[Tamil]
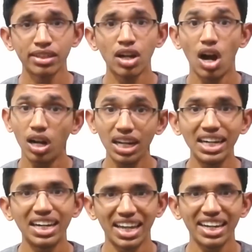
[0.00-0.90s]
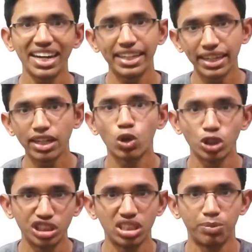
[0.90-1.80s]
ஆன்லைனில் நிறைய இன்டர்நெட்
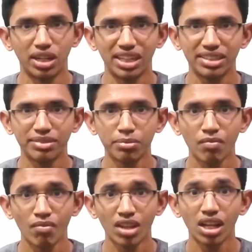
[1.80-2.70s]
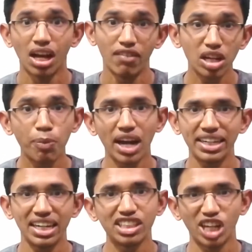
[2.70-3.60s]
ஹோஸ்ட்ஸ் இருப்பாங்க அவங்க
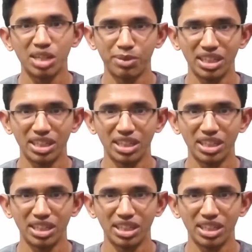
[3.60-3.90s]
பார்ட்டிலையும் ஜாயின் பண்ணி